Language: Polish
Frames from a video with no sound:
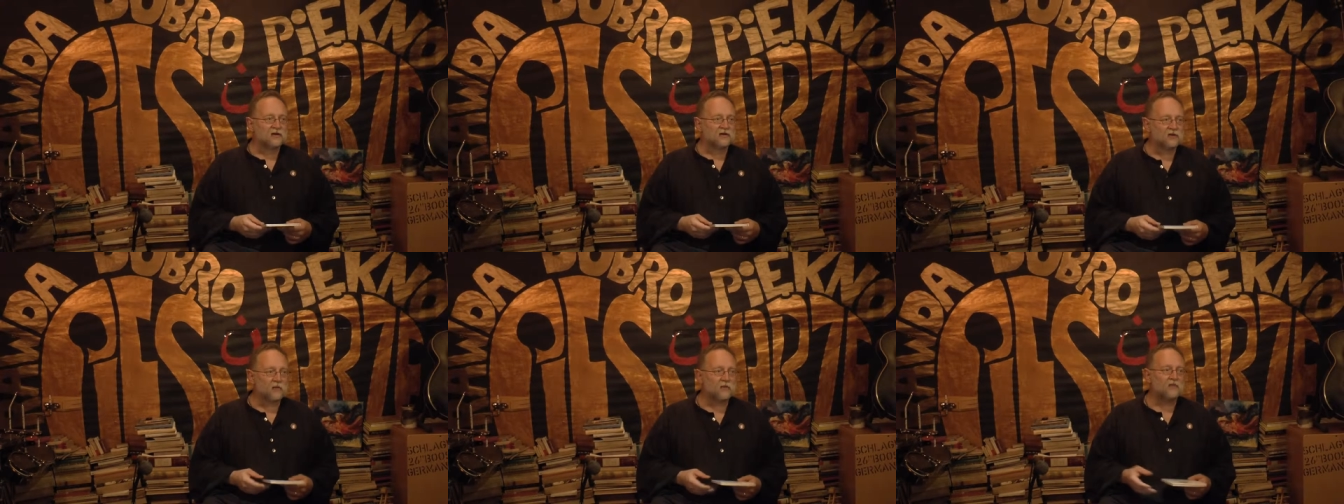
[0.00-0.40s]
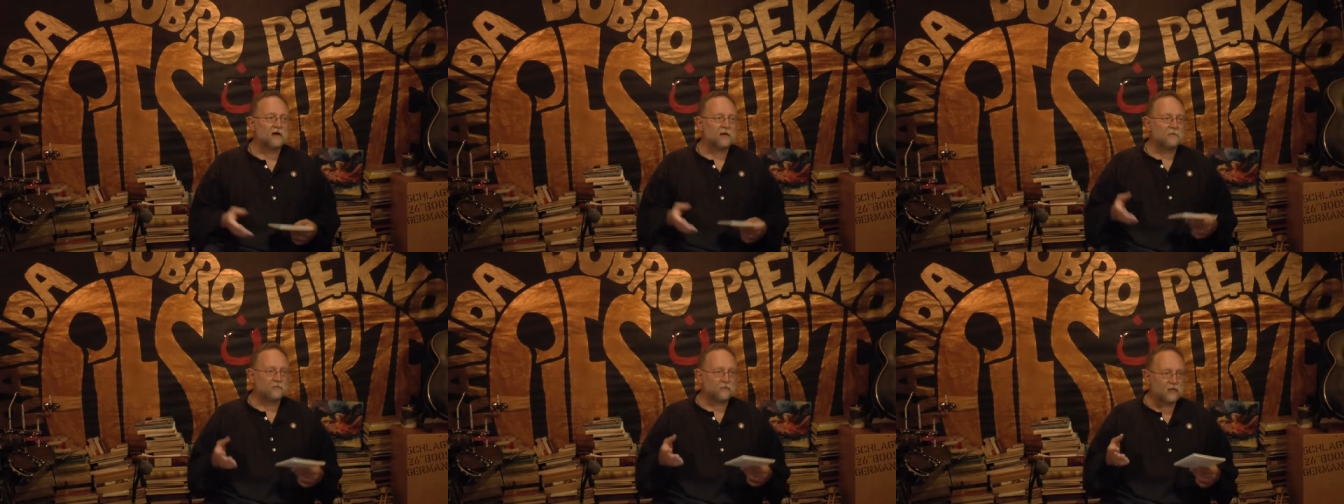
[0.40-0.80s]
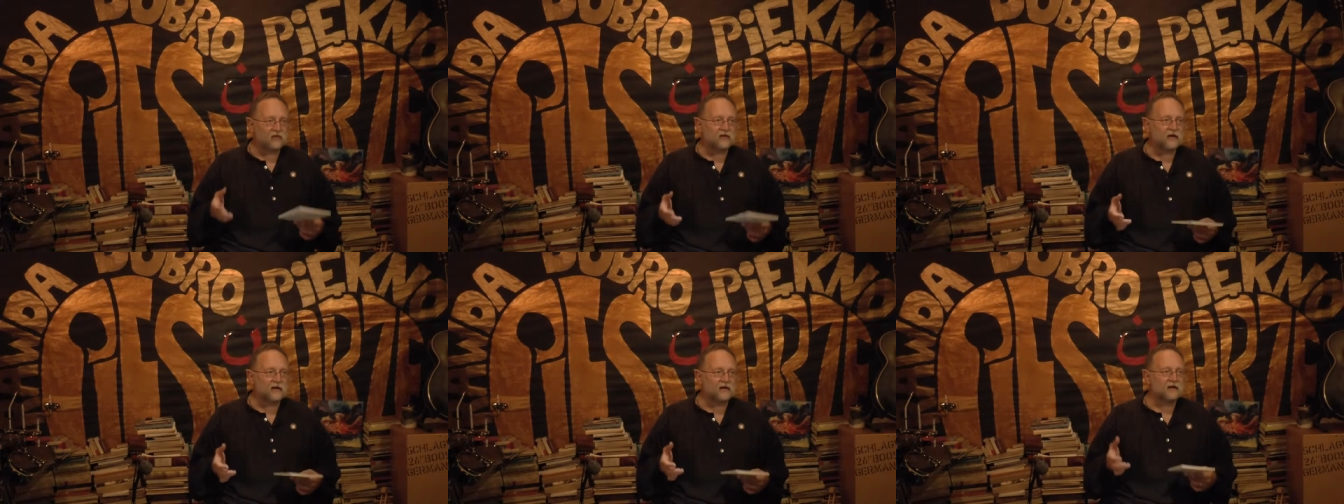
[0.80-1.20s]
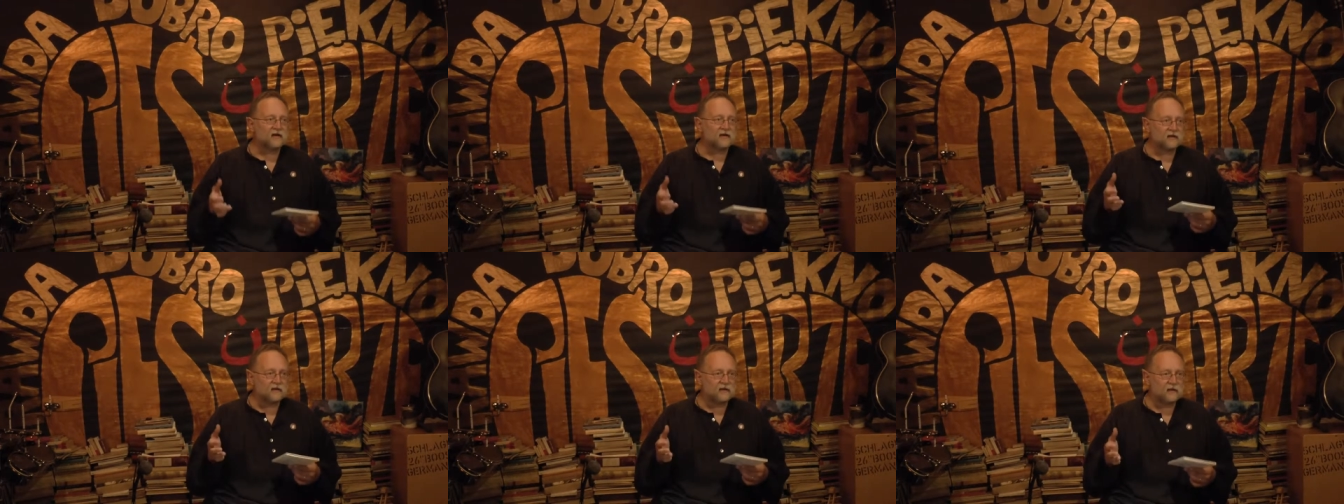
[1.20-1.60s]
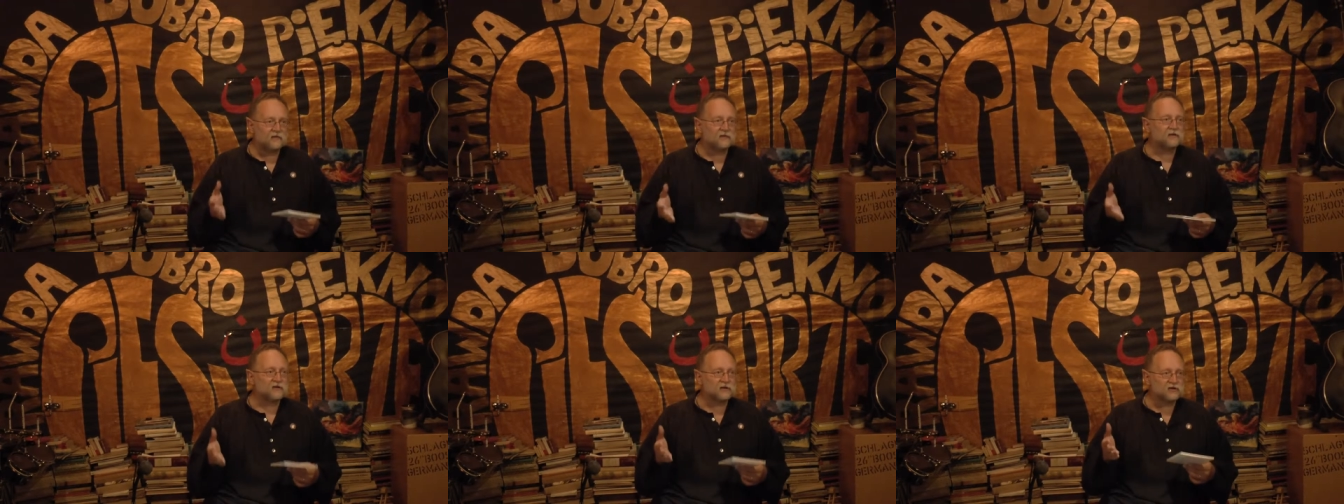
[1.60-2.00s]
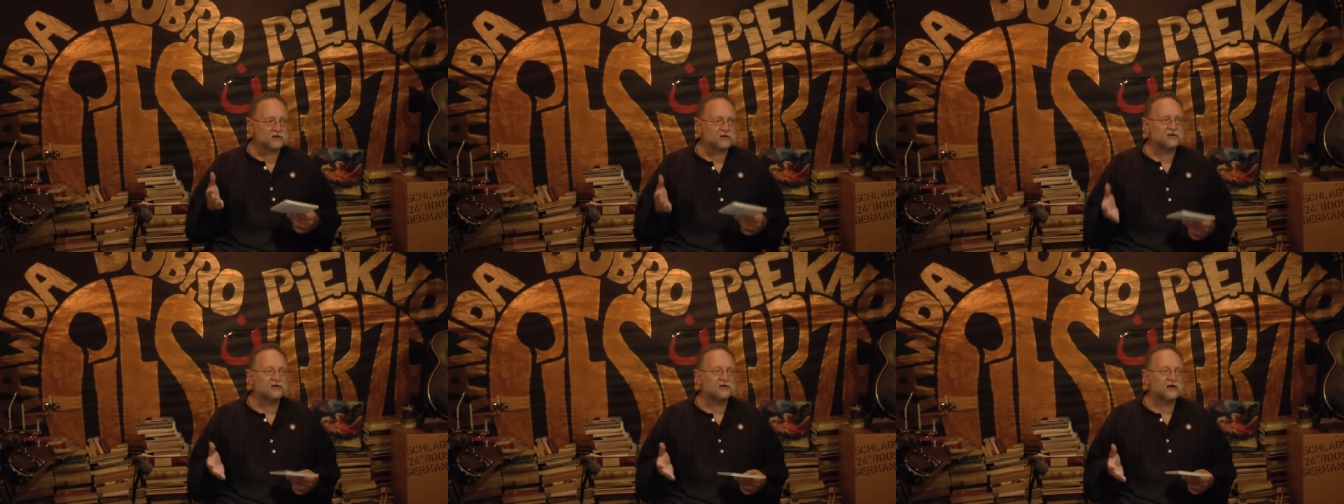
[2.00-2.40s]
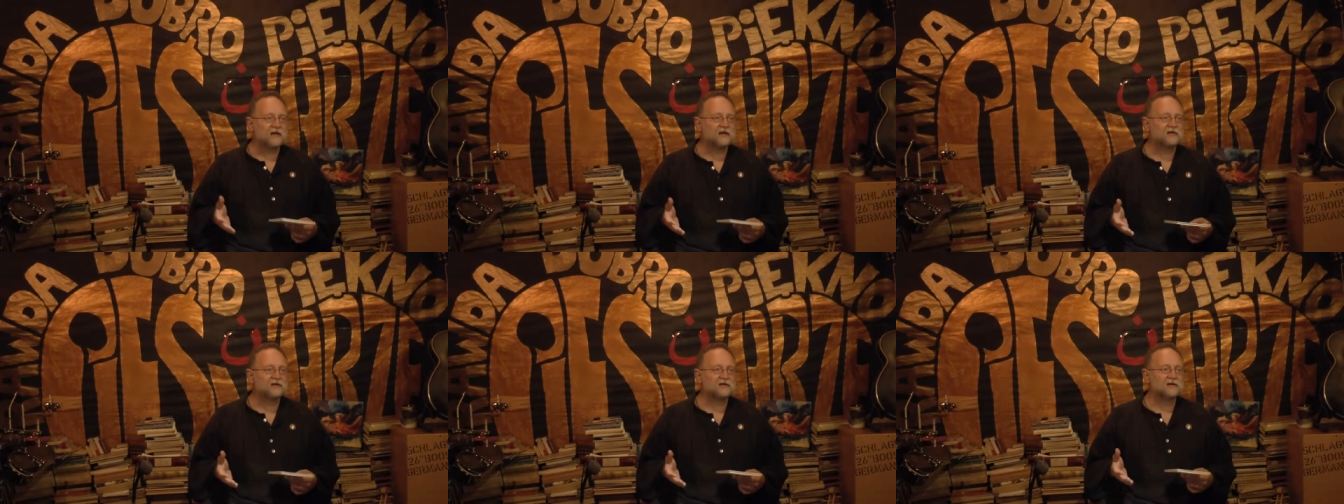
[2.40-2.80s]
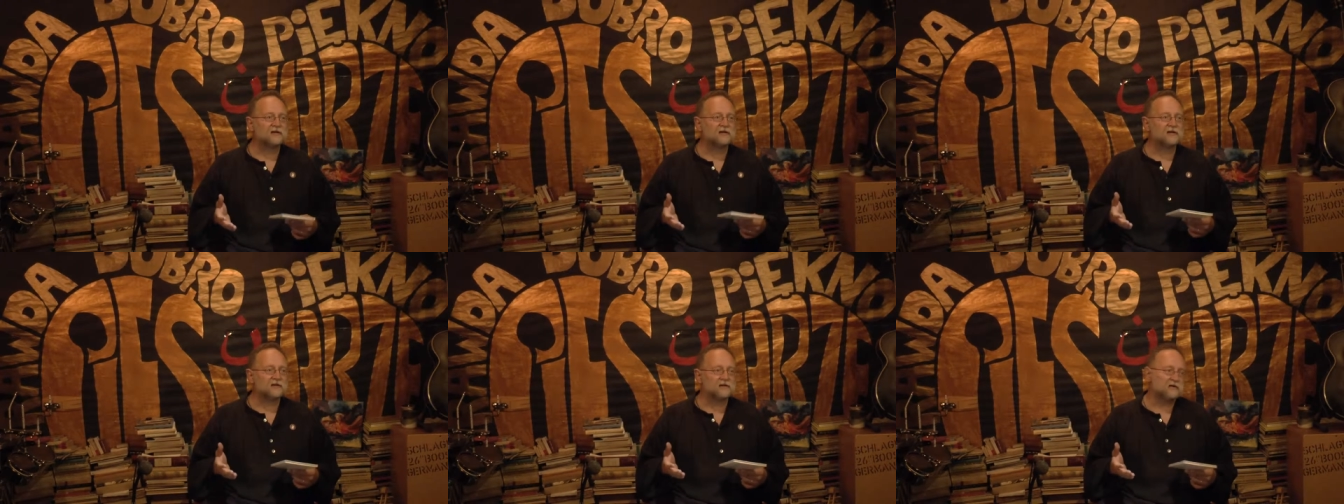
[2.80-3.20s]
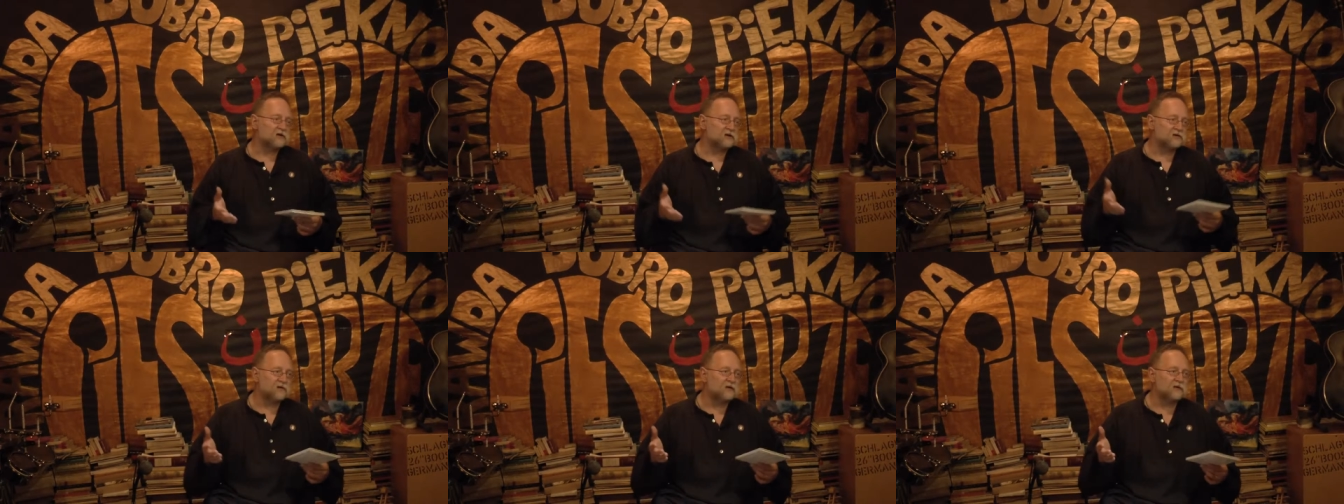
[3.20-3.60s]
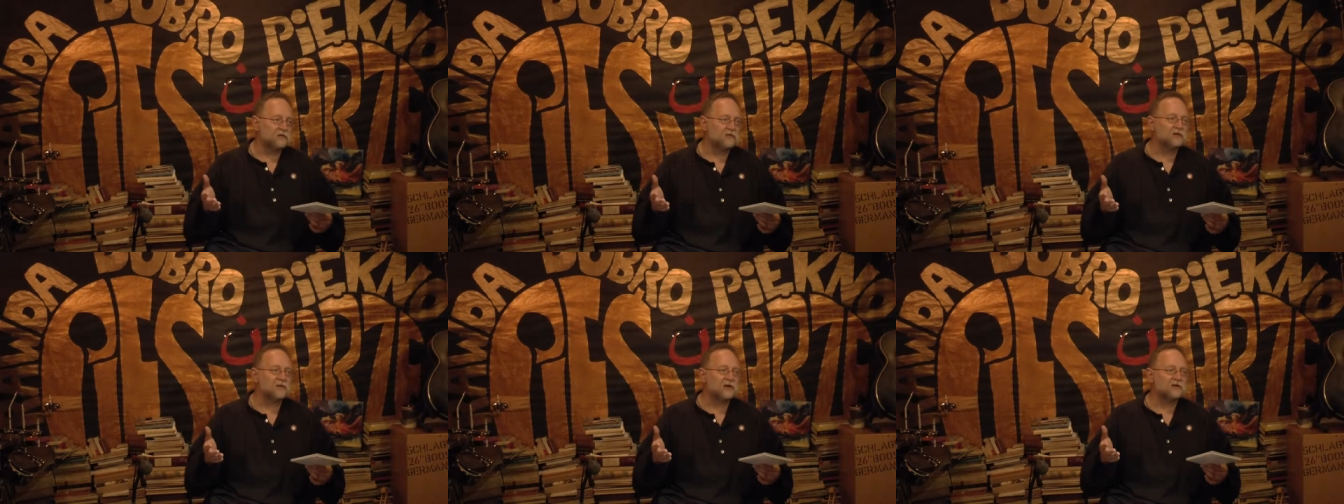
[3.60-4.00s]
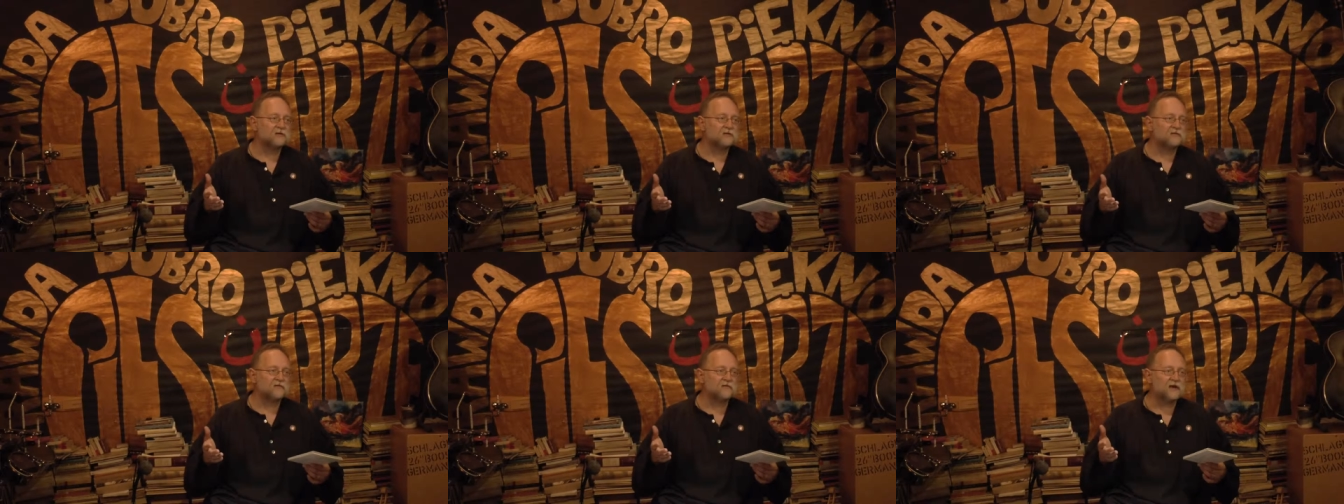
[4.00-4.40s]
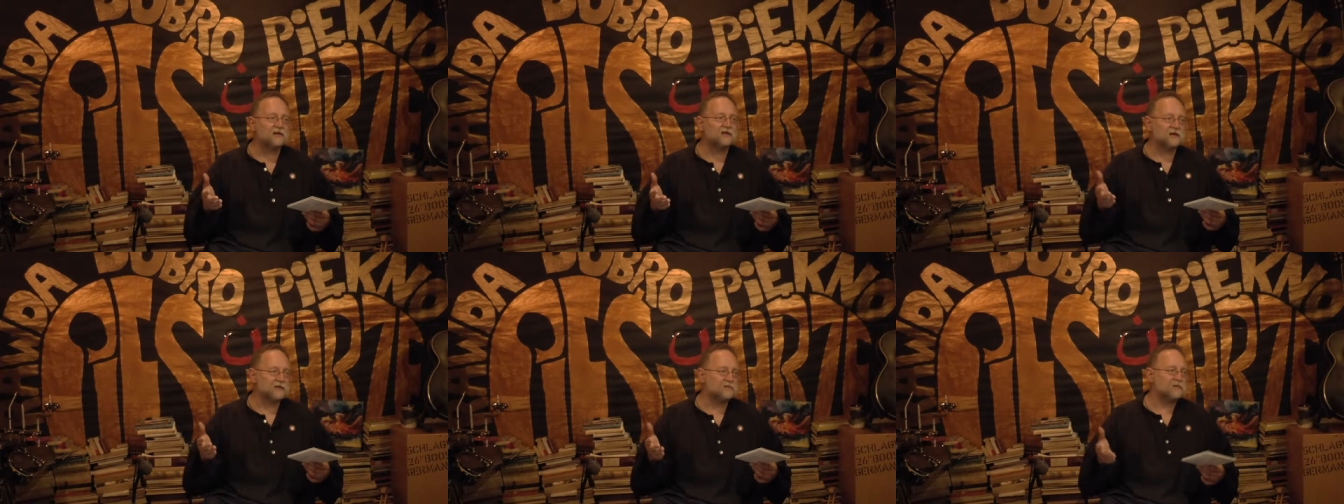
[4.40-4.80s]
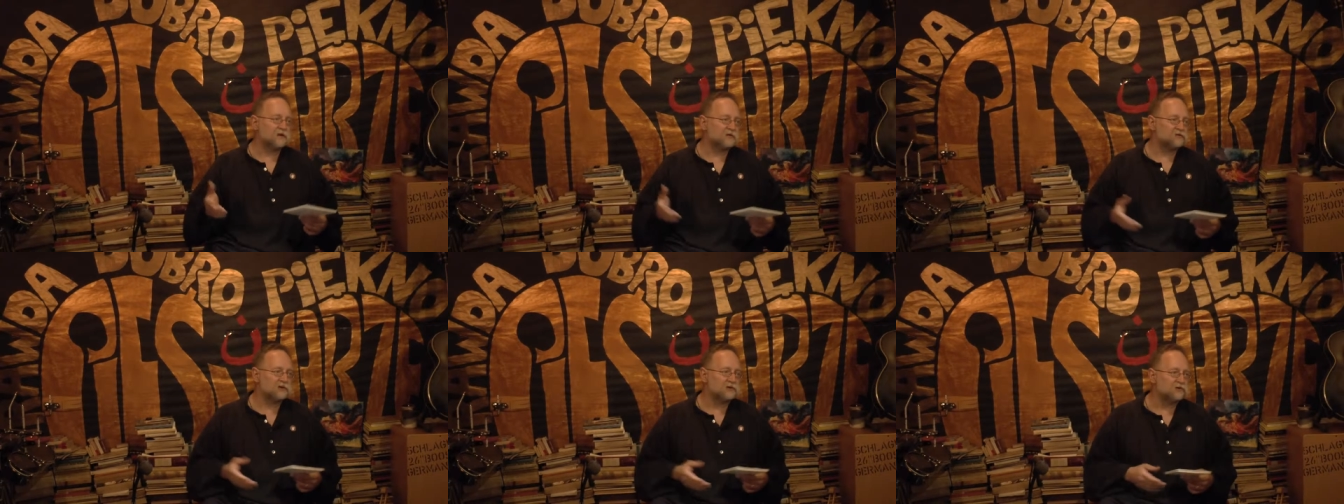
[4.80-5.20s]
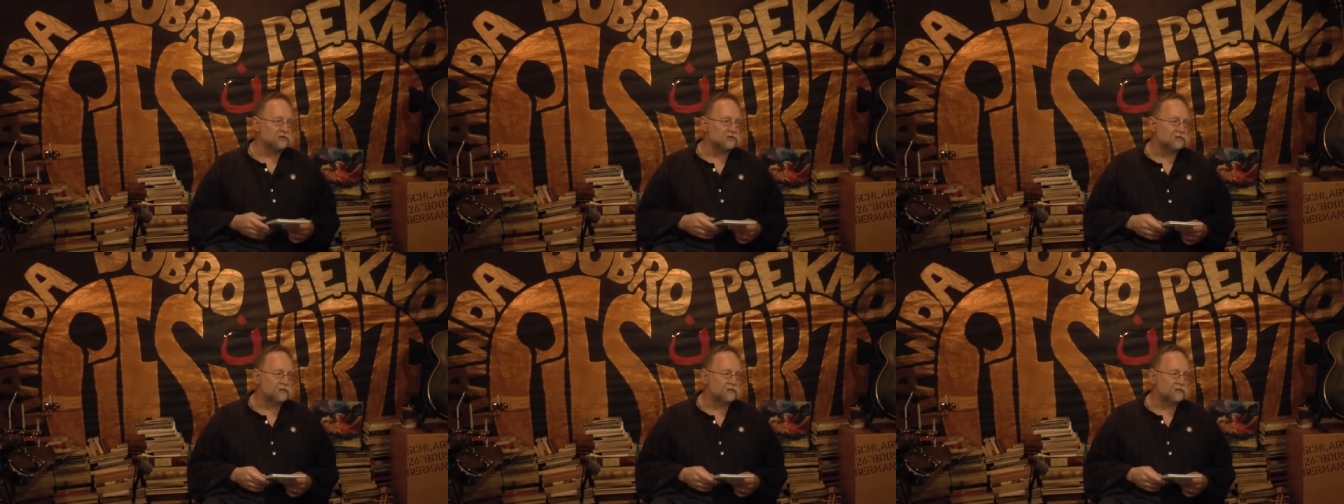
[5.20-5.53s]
To była potęga nauki chrześcijańskiej e, ze świętym Tomaszem w jednej z pierwszych ról.